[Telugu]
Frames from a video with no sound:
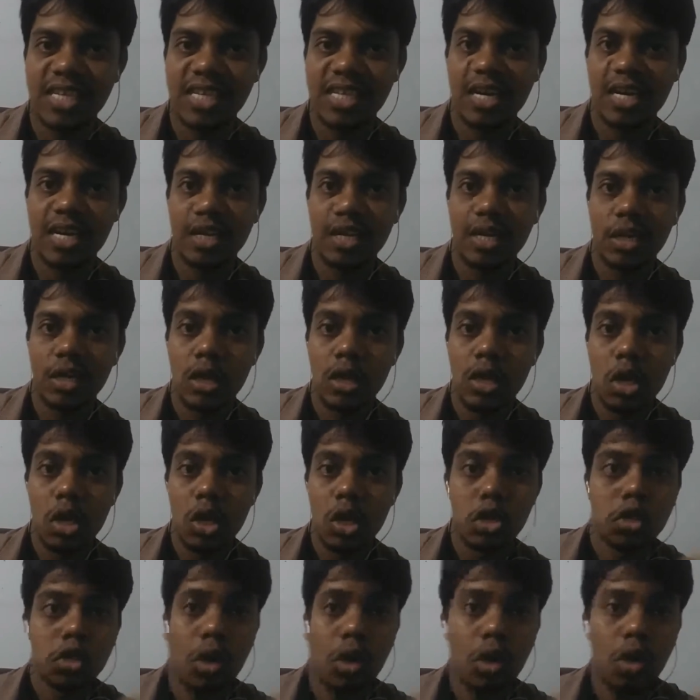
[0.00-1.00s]
చేయండి
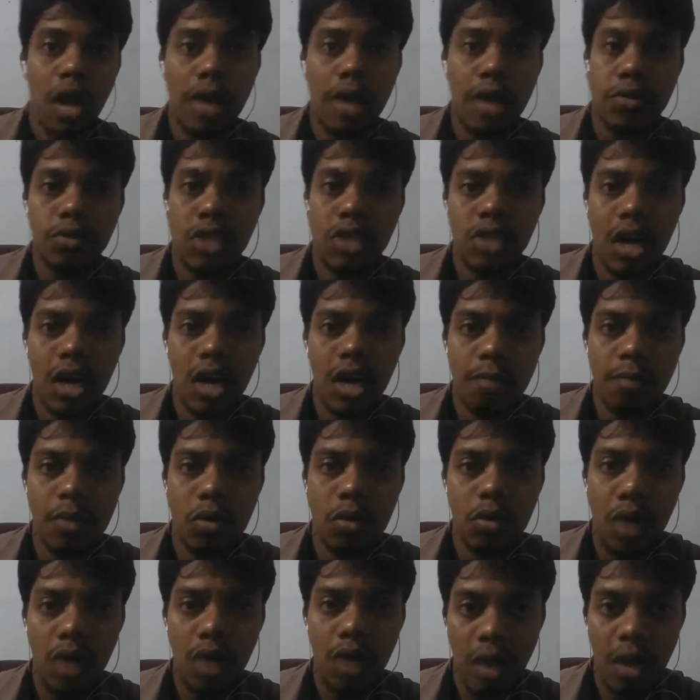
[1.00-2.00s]
సో లైవ్ చాట్
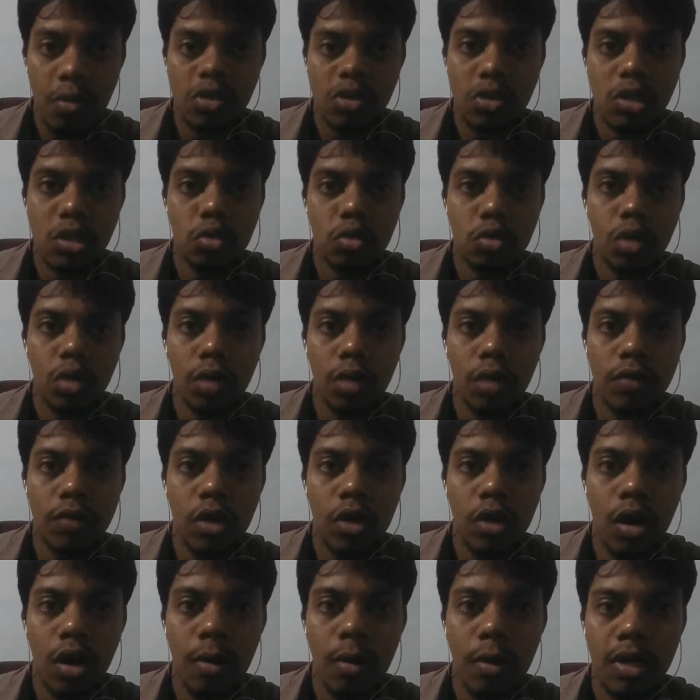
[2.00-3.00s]
మీకు లైవ్లో చేస్తున్నాను
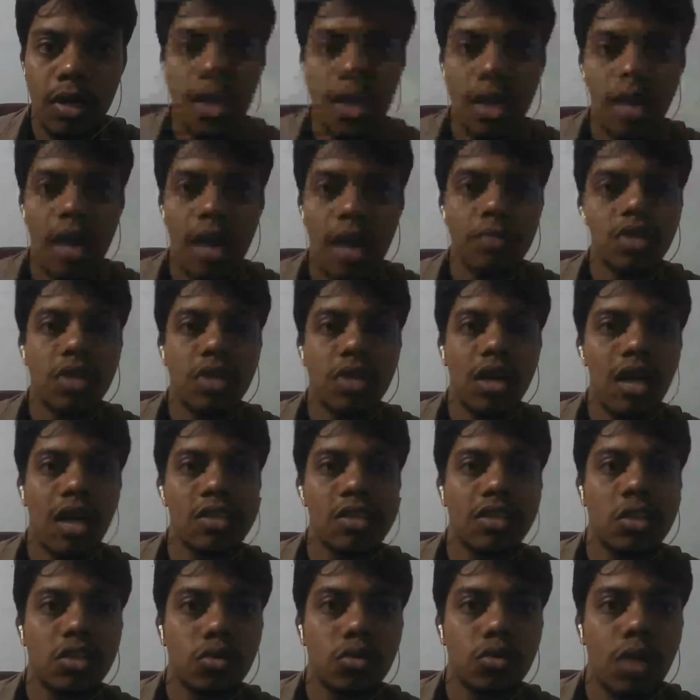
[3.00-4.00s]
వీడియో కాబట్టి లైవ్ చాట్
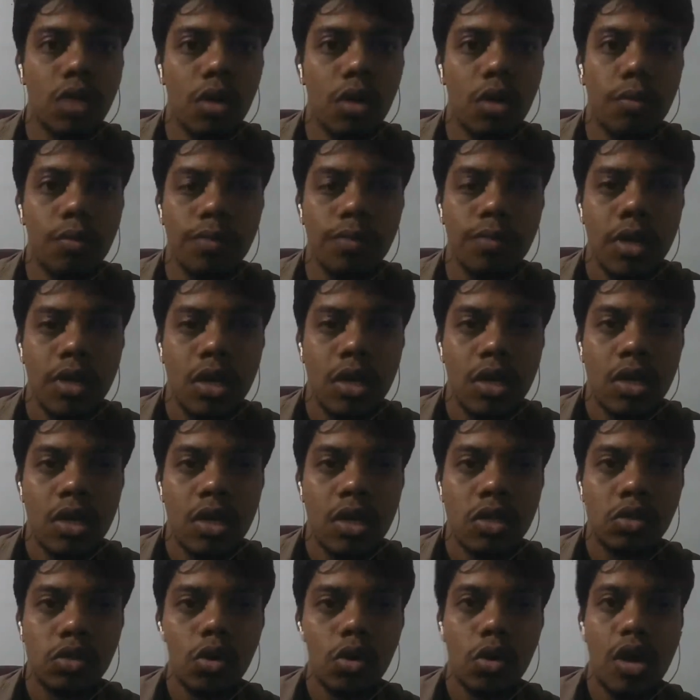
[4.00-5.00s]
ఆన్ చేస్తున్నాను
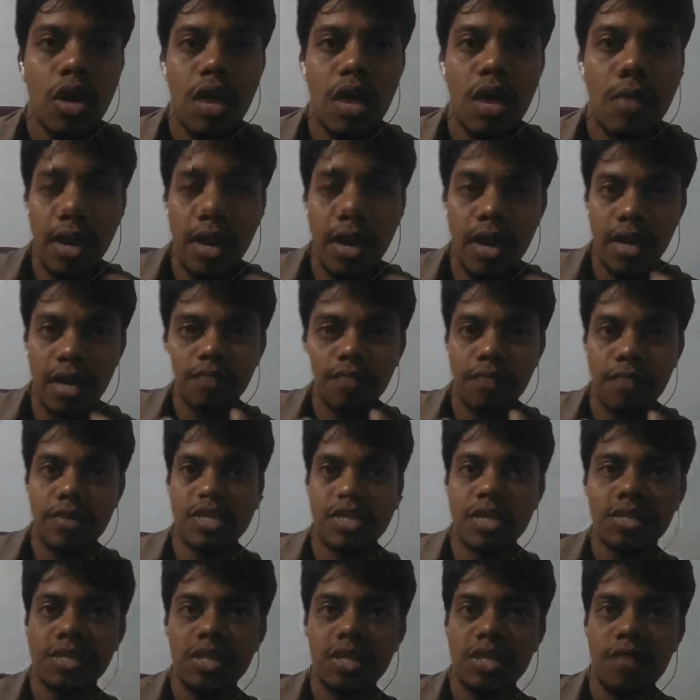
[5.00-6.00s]
సో ఎవరైనా
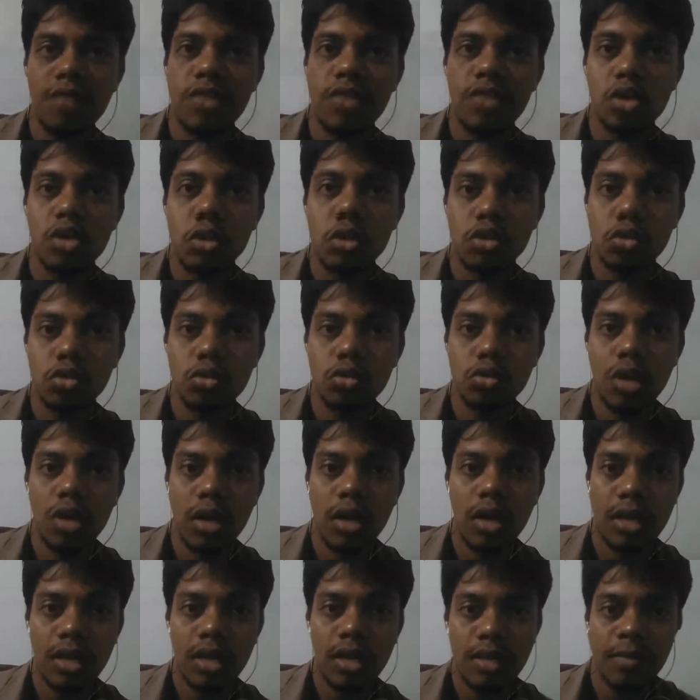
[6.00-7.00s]
ఫ్రెండ్స్ నా వీడియో
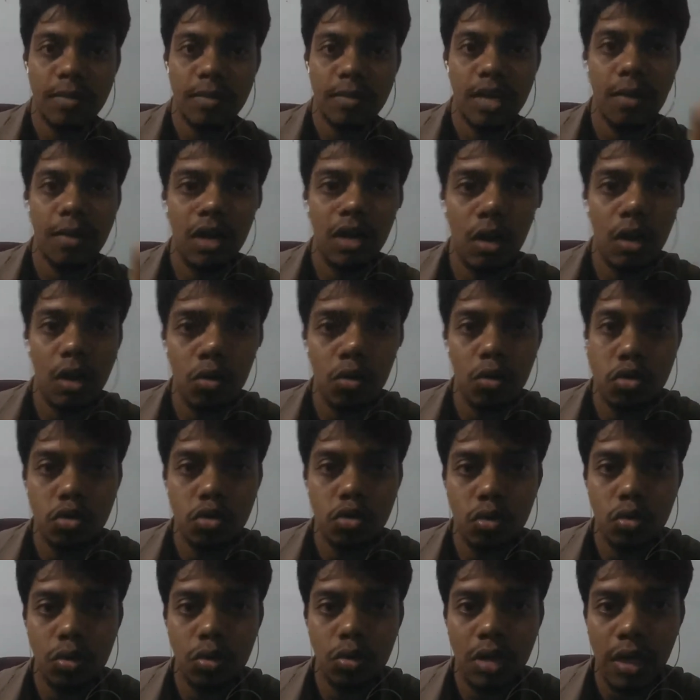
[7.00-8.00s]
చూస్తున్నట్లయితే మీకు ఏమైనా
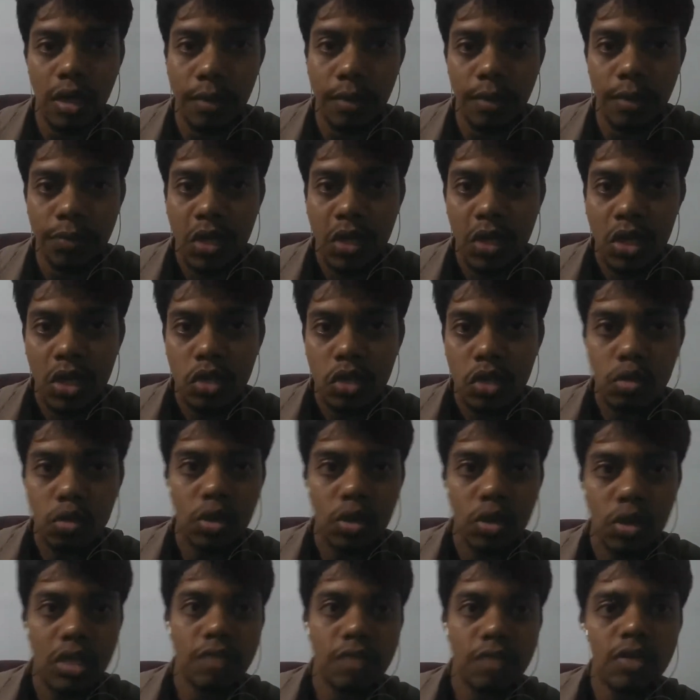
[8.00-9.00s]
డౌట్స్ ఉంటే సో
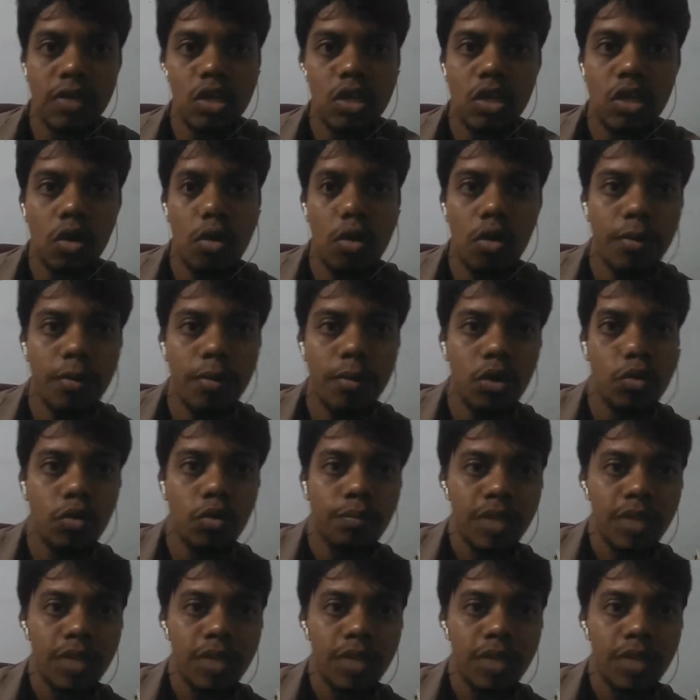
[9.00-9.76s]
ఈ వీడియోలో మీరు